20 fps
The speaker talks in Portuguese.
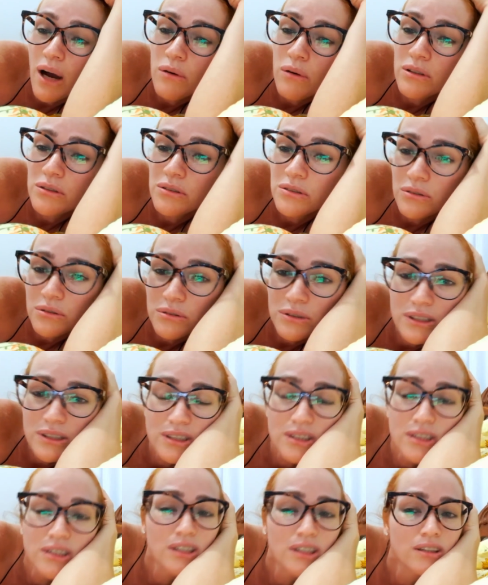o que eu estou
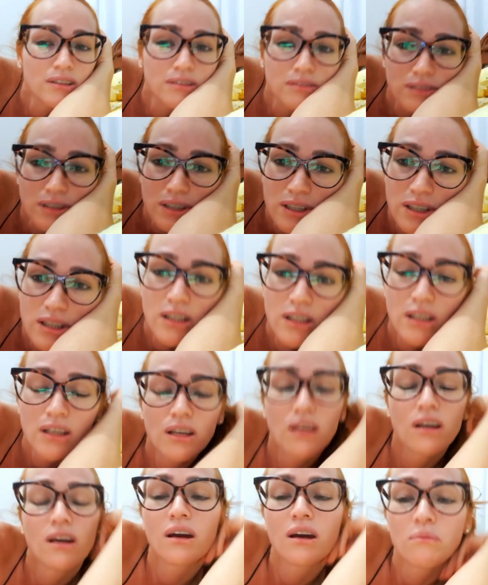sentindo.
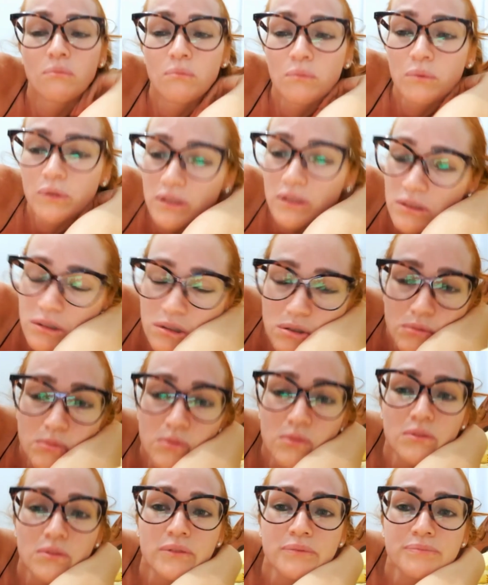É
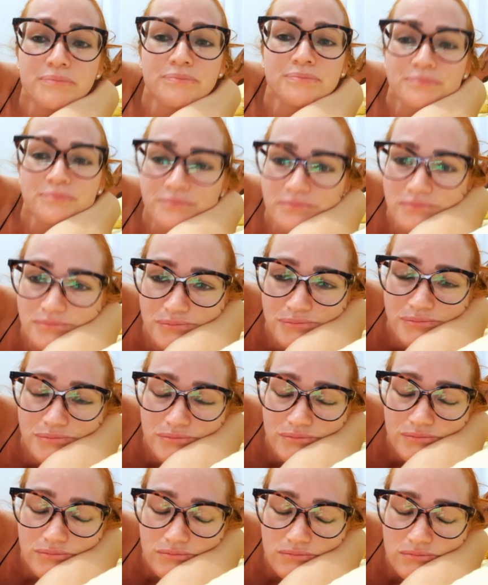muito.
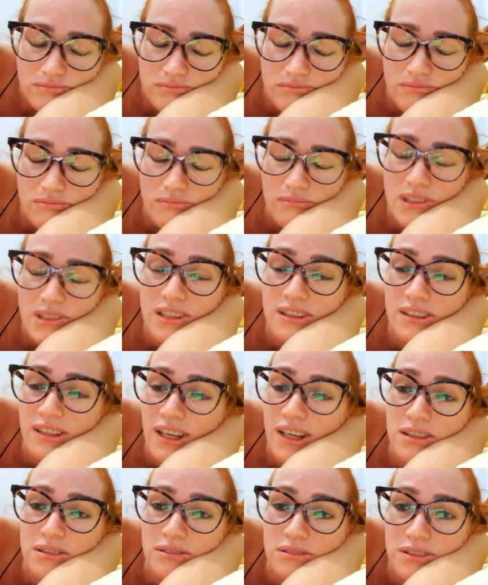
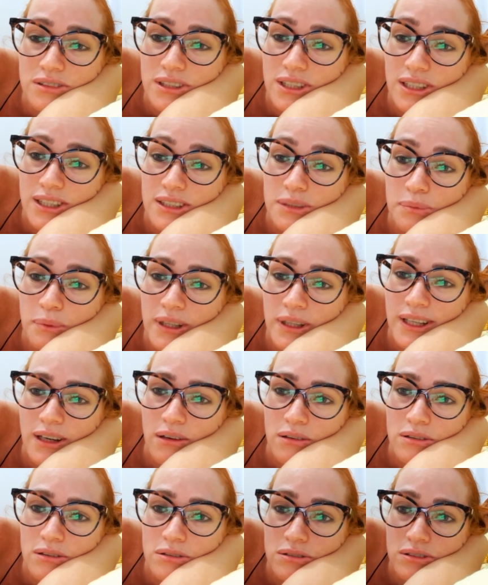Sério, eu não sei nem explicar
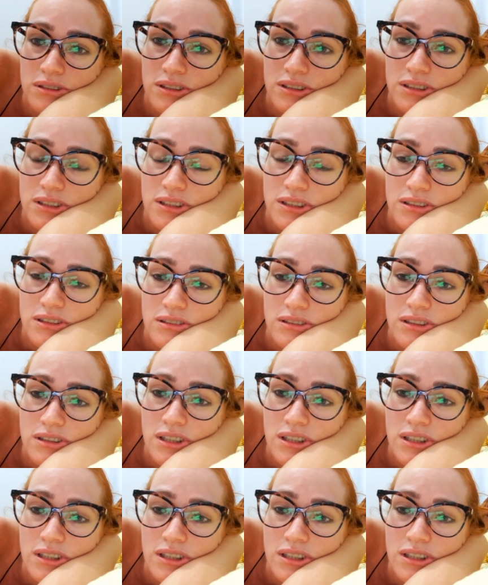o que eu estou sentindo.